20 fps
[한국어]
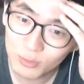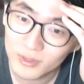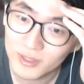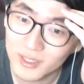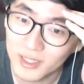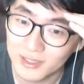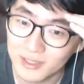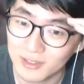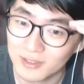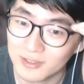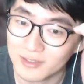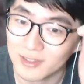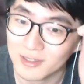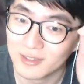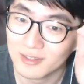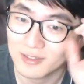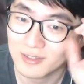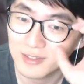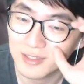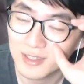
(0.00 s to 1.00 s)
높은
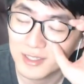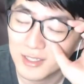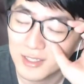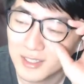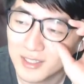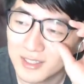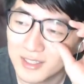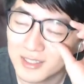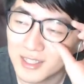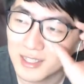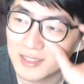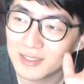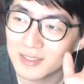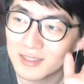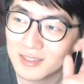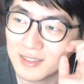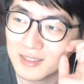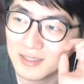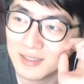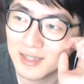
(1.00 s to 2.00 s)
타자였어요.
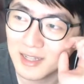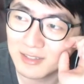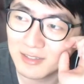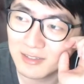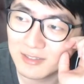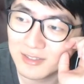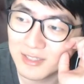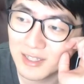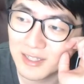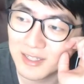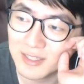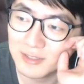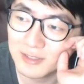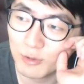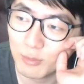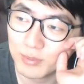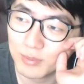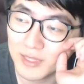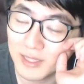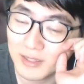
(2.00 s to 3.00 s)
사실 그래서 이제
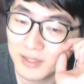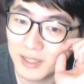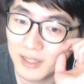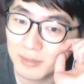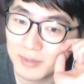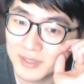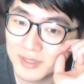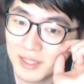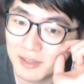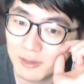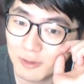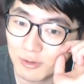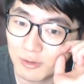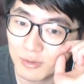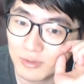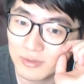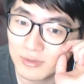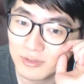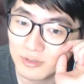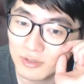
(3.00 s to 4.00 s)
리드오프나 테이블
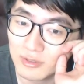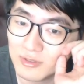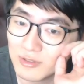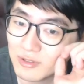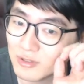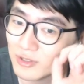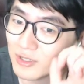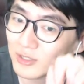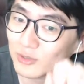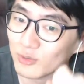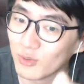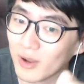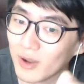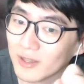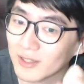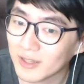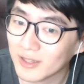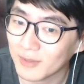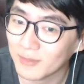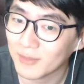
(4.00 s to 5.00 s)
세터로 출루율이
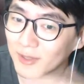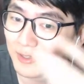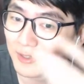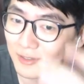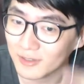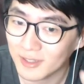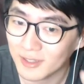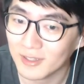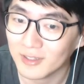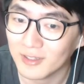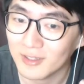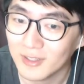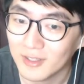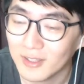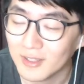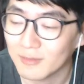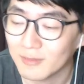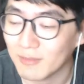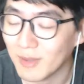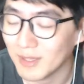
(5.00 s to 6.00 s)
좋았기 때문에 그렇게
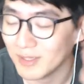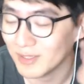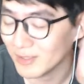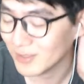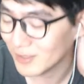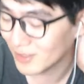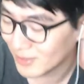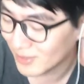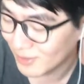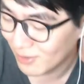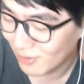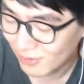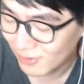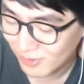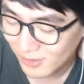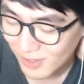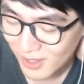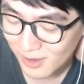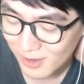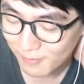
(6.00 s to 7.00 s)
많이 이제
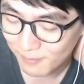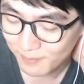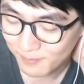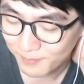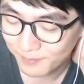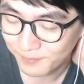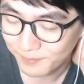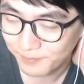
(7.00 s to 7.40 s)
썼는데